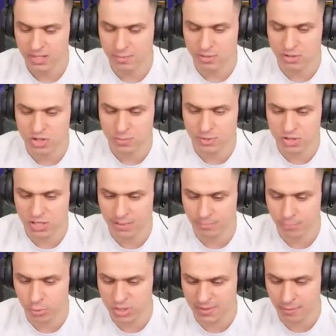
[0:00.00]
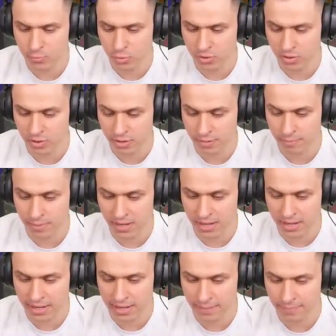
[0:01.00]
Zobaczymy, czy nam pójdzie. Mamy Mugory
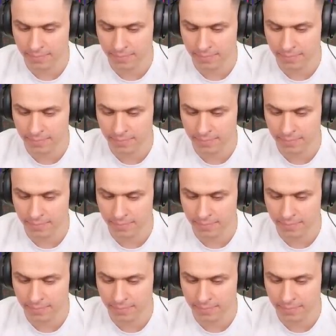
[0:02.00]
Barleya.